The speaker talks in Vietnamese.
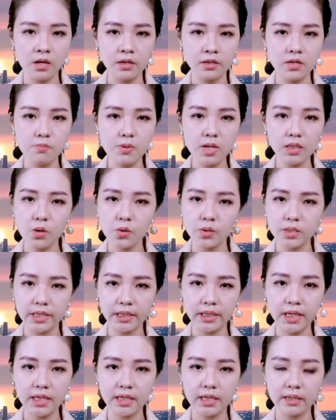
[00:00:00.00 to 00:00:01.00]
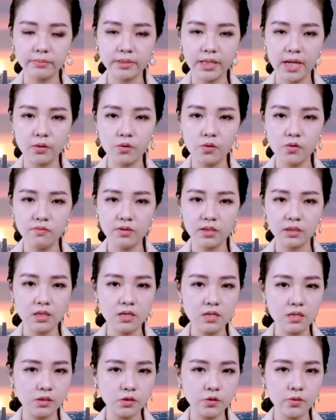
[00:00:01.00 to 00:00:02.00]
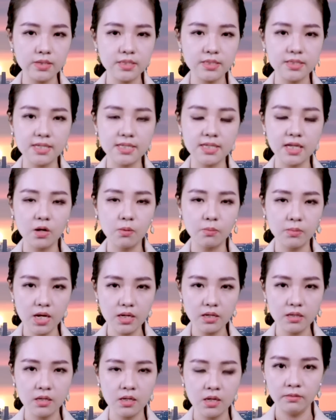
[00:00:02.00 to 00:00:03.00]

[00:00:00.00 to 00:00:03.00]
Được biết, Thổ Nhĩ Kỳ nằm tại khu vực thường xuyên xảy ra động đất.